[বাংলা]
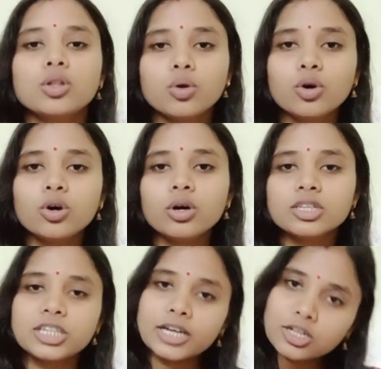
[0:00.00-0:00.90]
তো
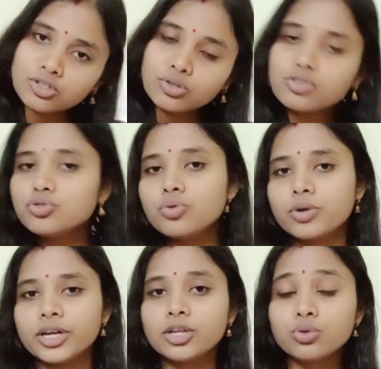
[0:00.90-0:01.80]
সেটার জন্য চুল
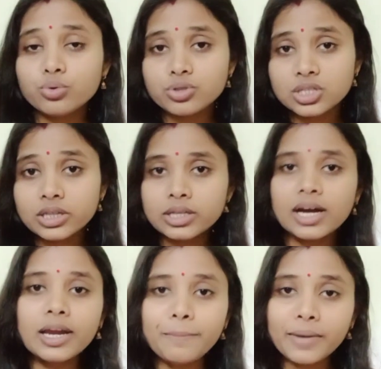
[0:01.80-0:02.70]
ওঠে কিন্তু
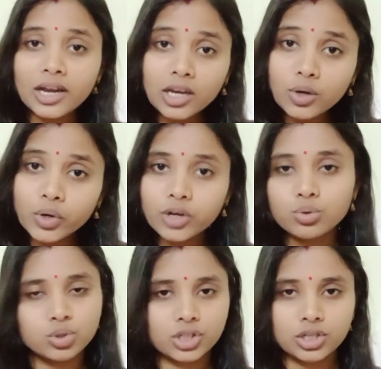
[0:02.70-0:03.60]
শীতকালে মেনলি ওঠে
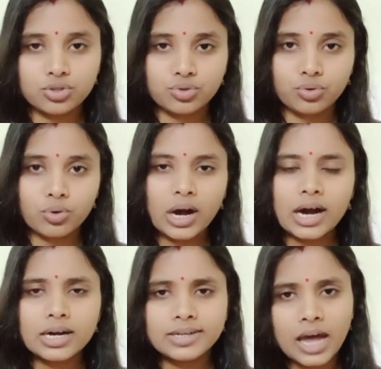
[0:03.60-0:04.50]
খুশকির জন্য
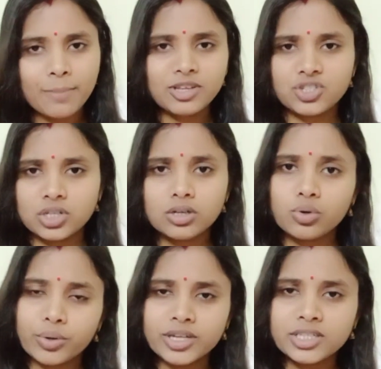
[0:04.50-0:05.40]
আর ড্যামেজ হেয়ার
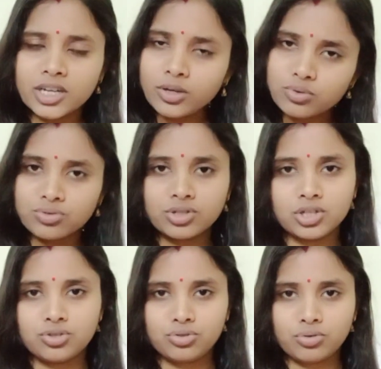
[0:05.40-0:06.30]
হয়ে যায়
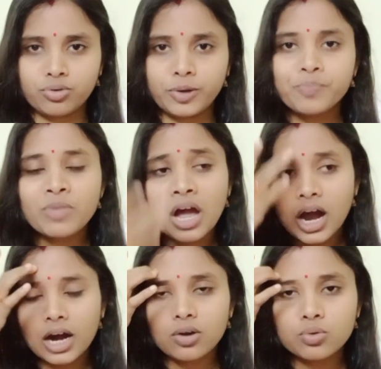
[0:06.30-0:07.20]
খুশকির জন্যই
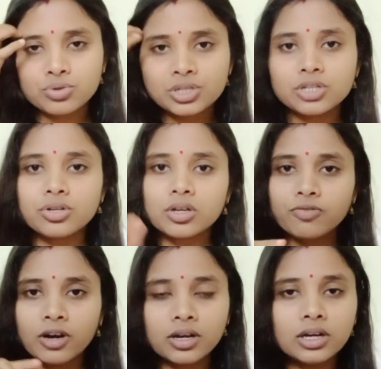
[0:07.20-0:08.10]
আর খুশকি যেহেতু একটা
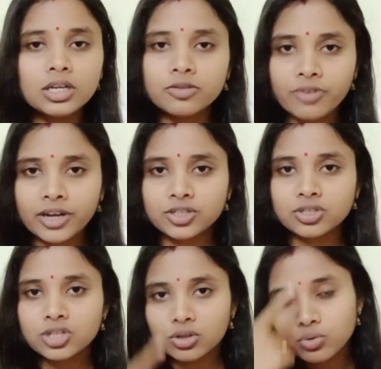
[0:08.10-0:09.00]
ফাঙ্গাল ইনফেকশন
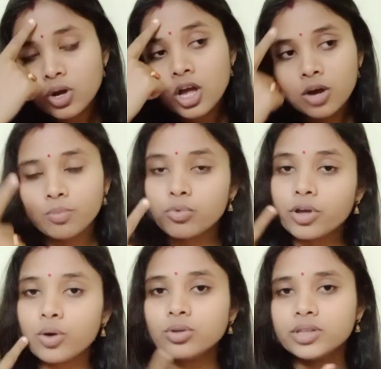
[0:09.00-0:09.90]
সেহেতু
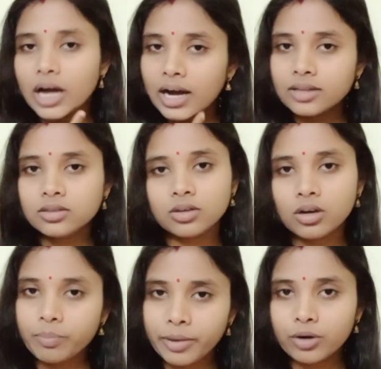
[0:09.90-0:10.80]
মুখেও দাঁত
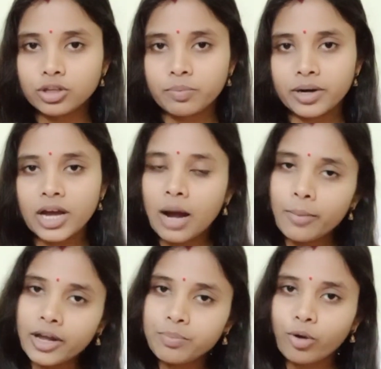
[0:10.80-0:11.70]
বেরোতে পারে
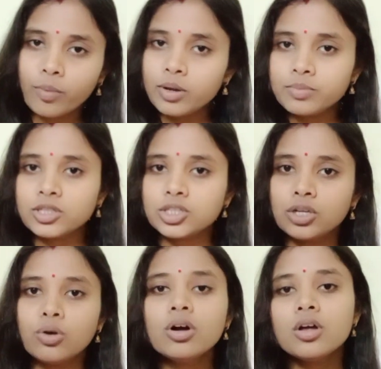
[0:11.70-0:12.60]
আমার এই প্রবলেমটা
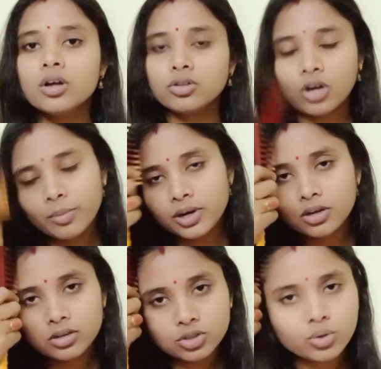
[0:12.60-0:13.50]
ছিল তো আমার
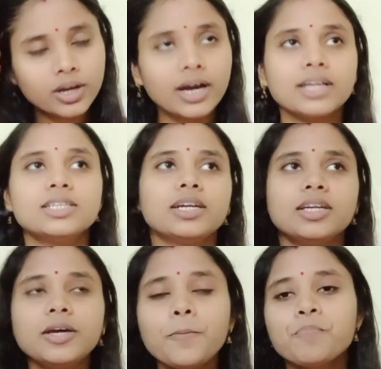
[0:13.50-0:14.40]
চলে গেছে আর কি